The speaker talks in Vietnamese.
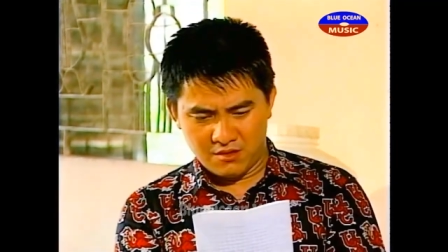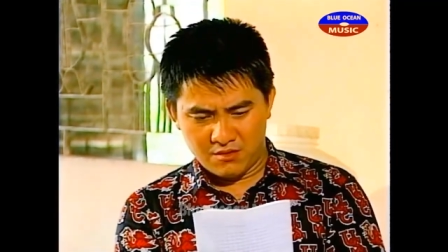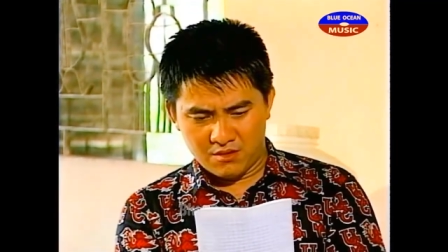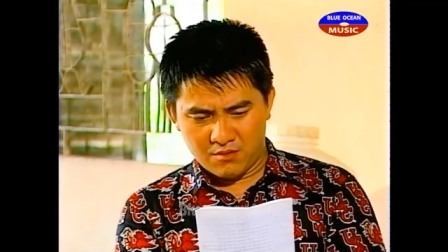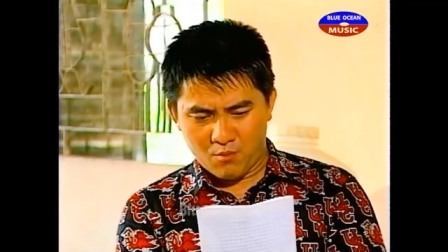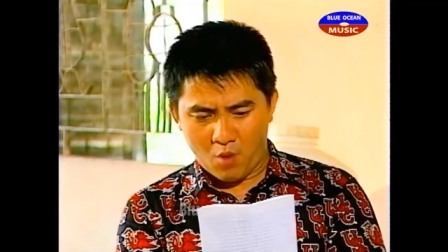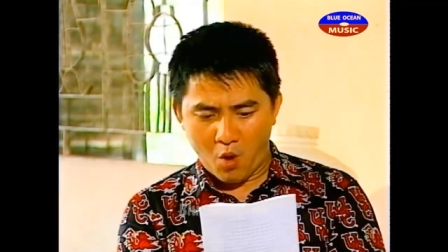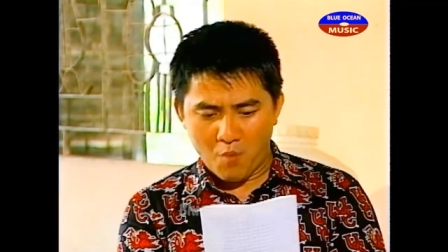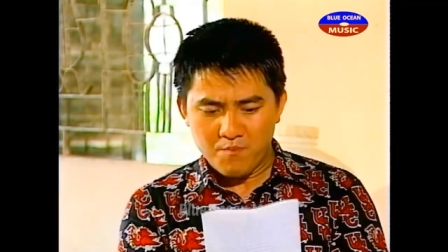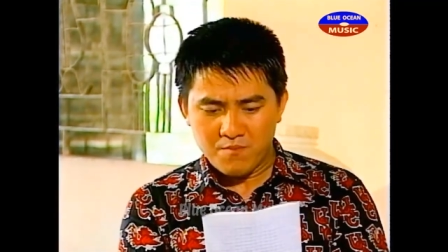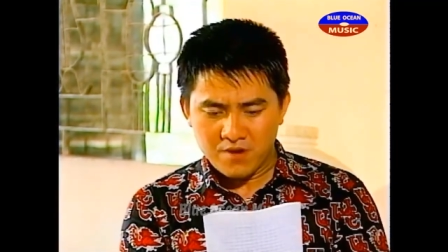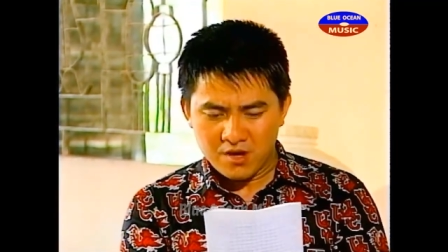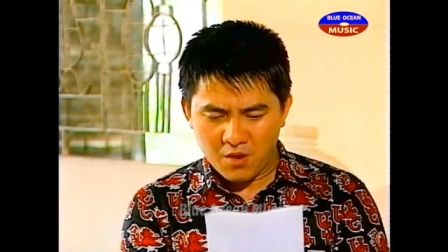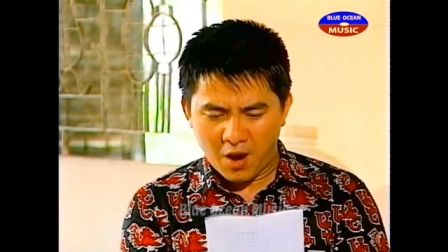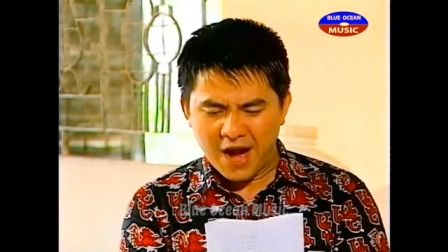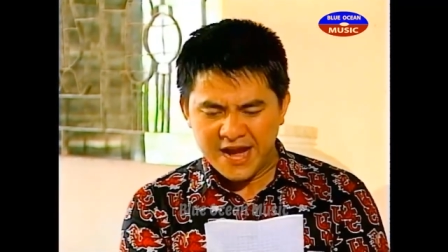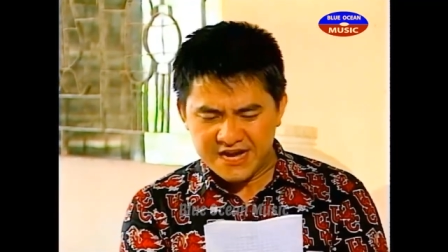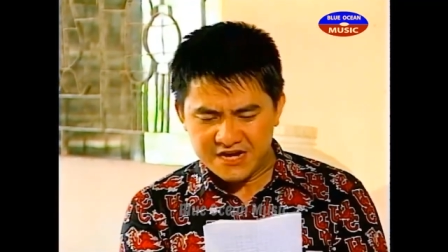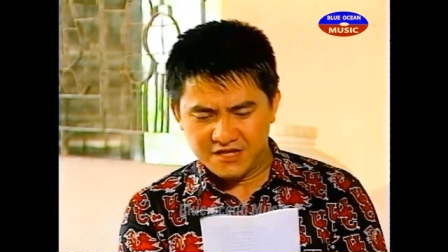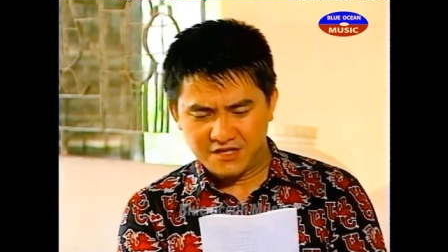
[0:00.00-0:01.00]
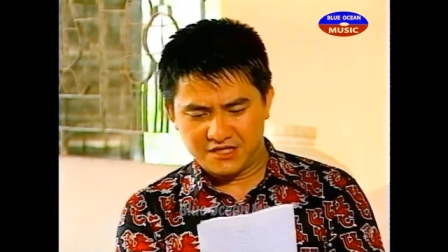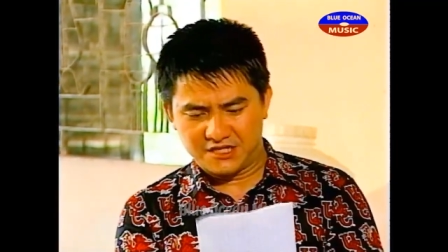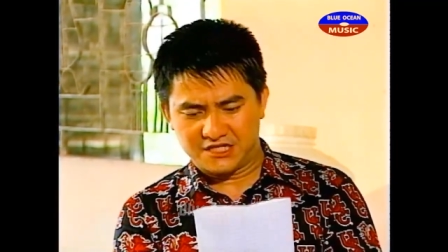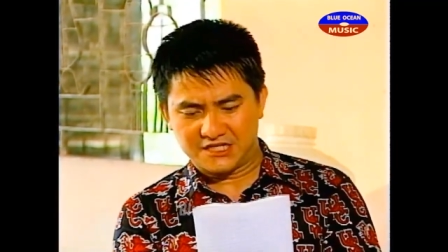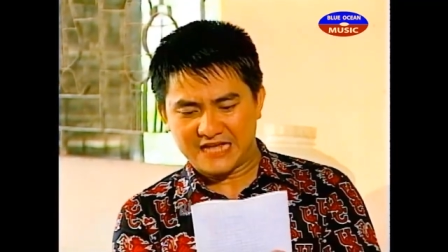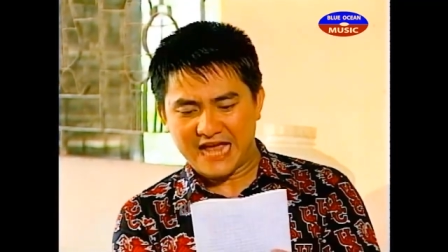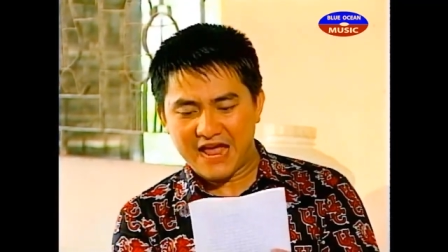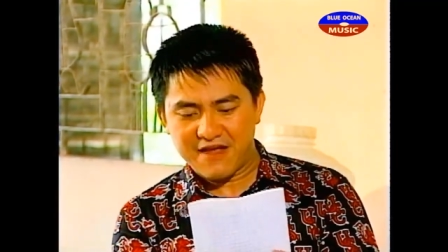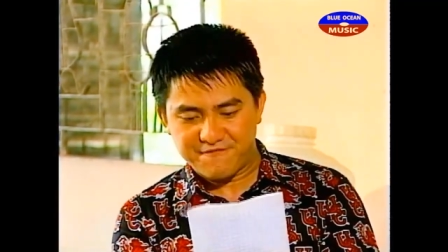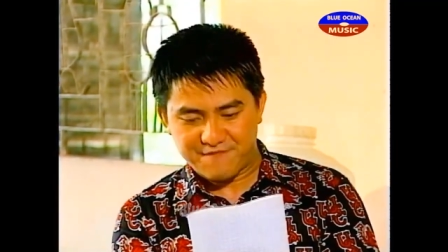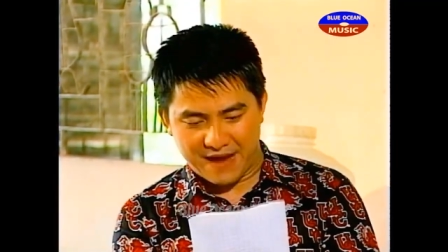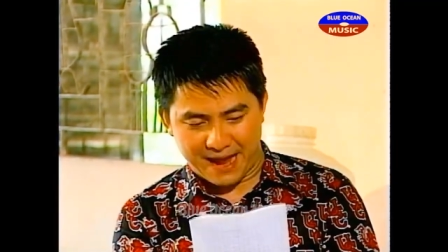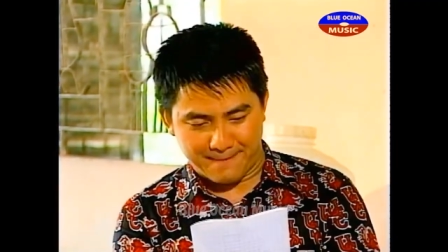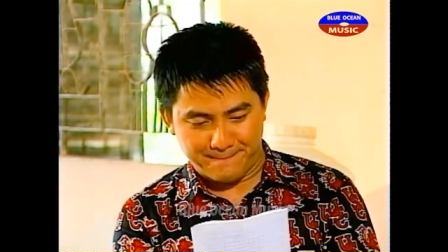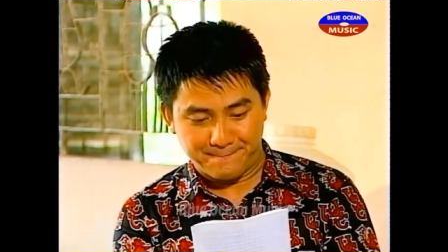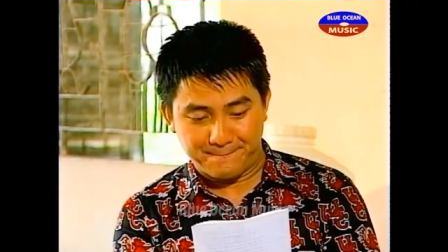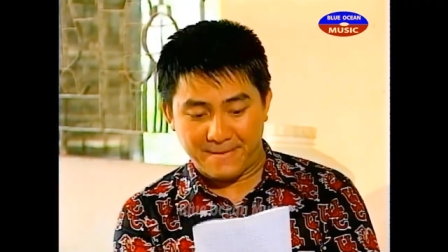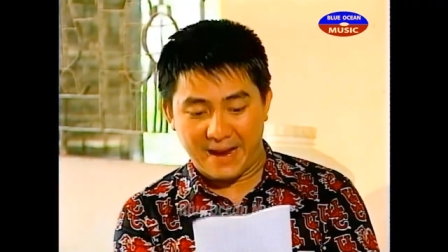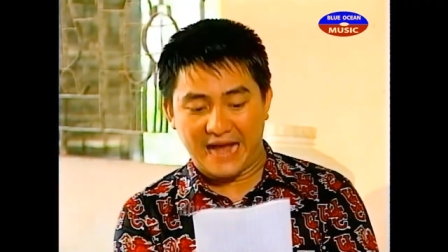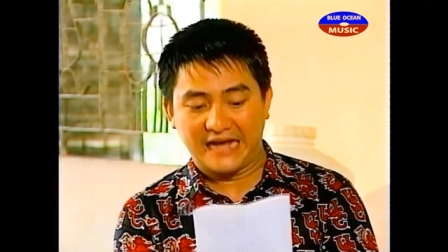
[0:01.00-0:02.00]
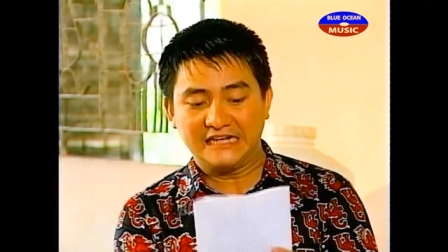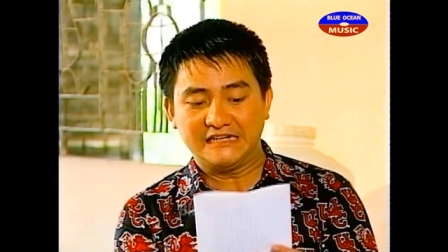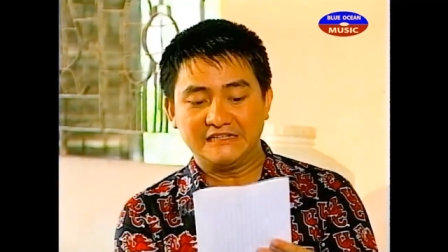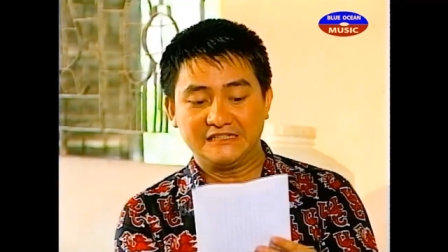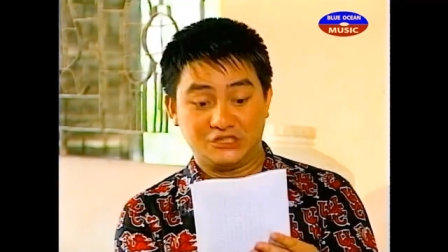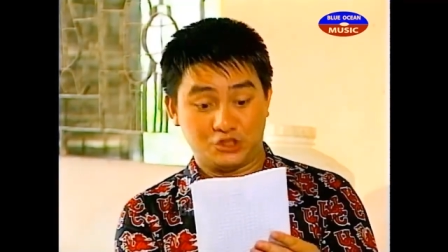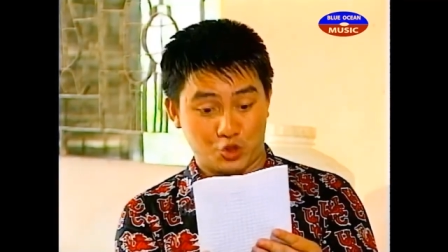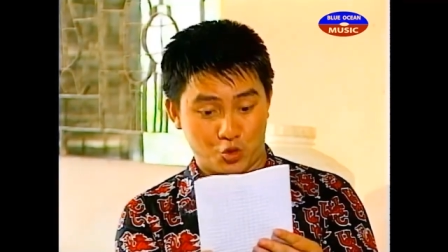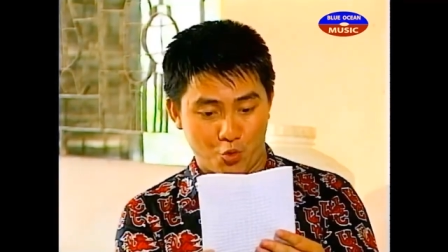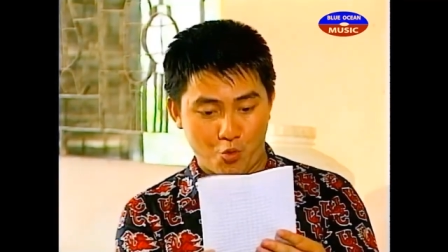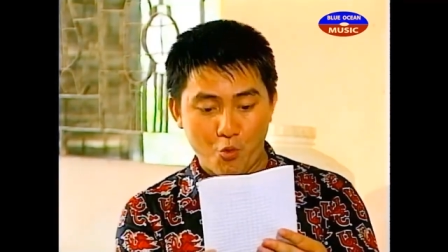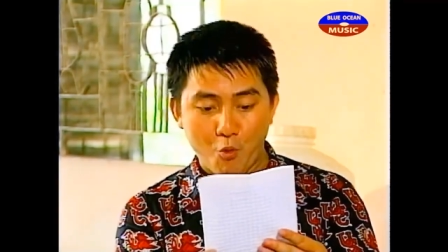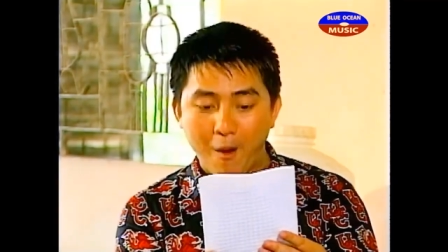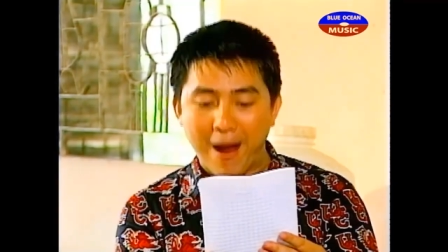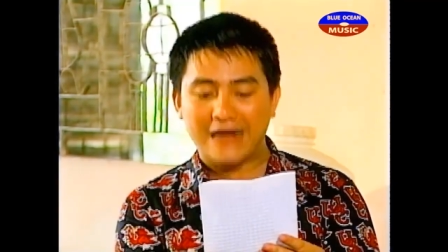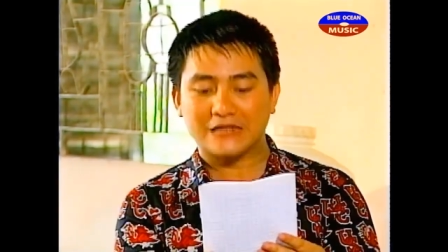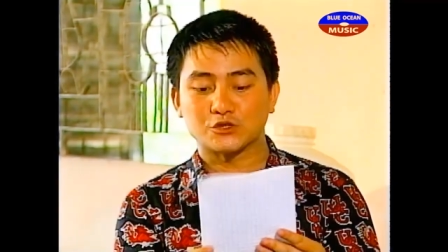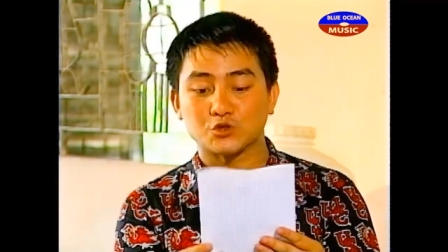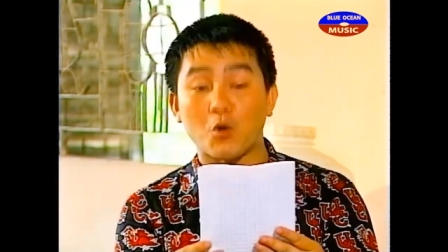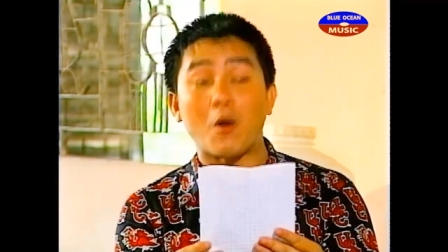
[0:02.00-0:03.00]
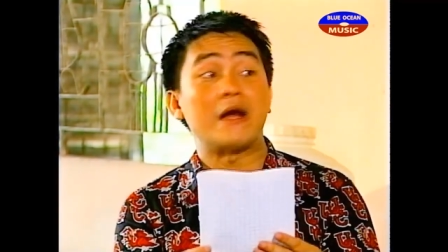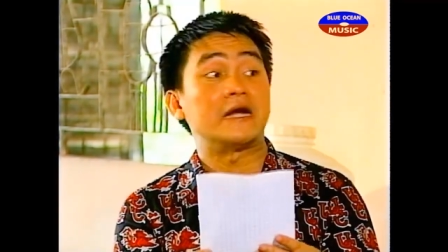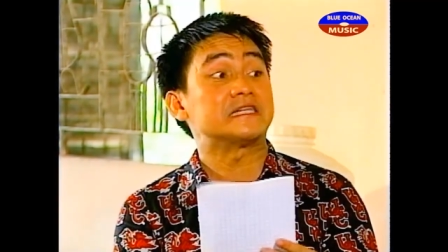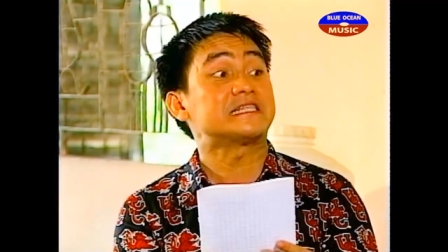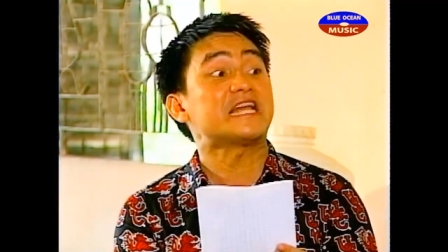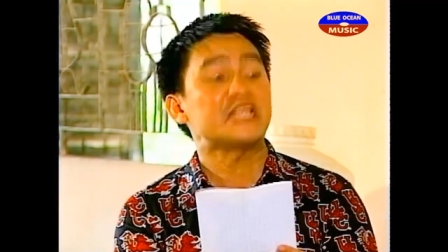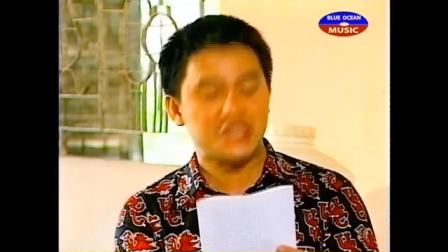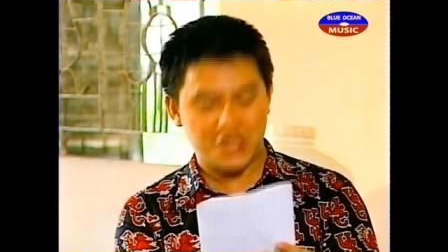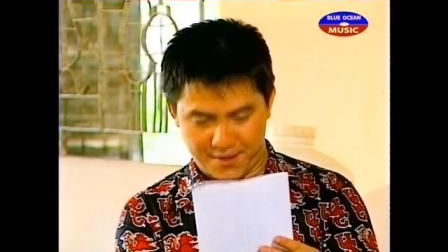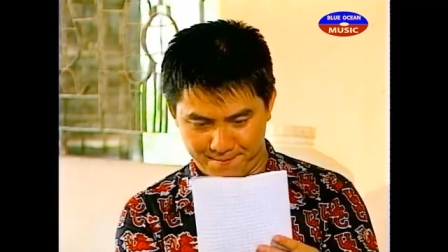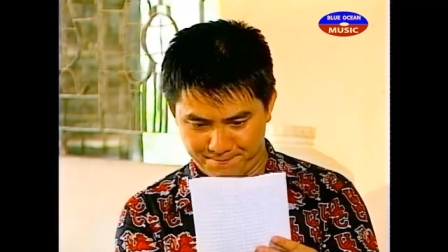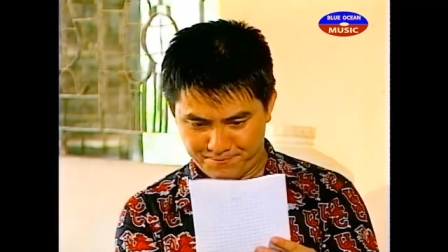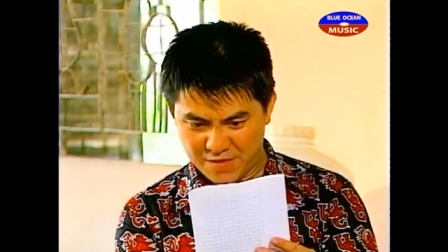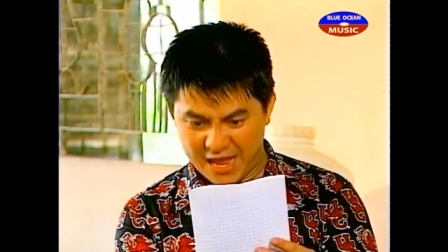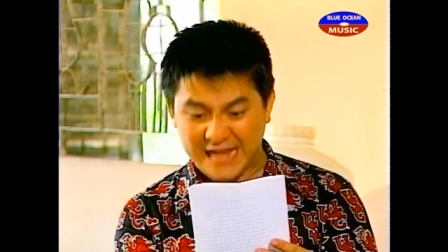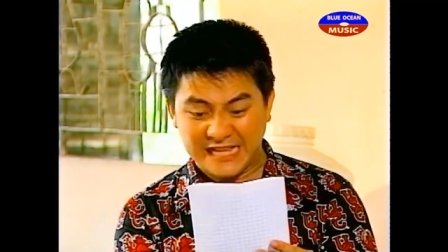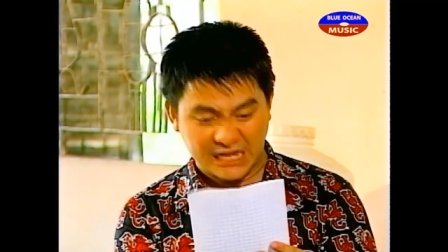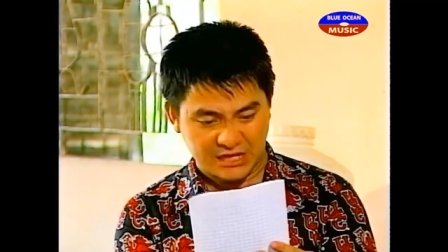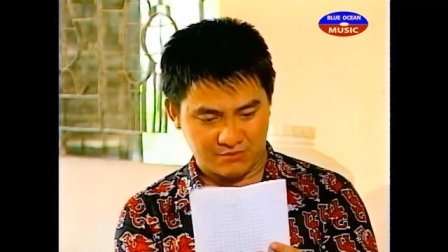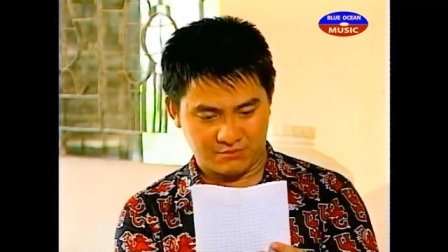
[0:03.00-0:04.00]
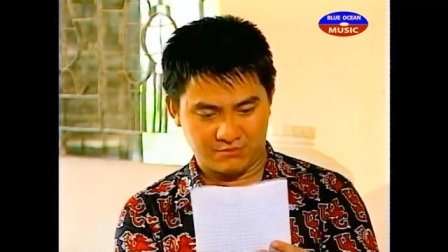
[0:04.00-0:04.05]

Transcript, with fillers: một trong hai người sai phạm phải chịu hoàn toàn trách nhiệm với gia đình.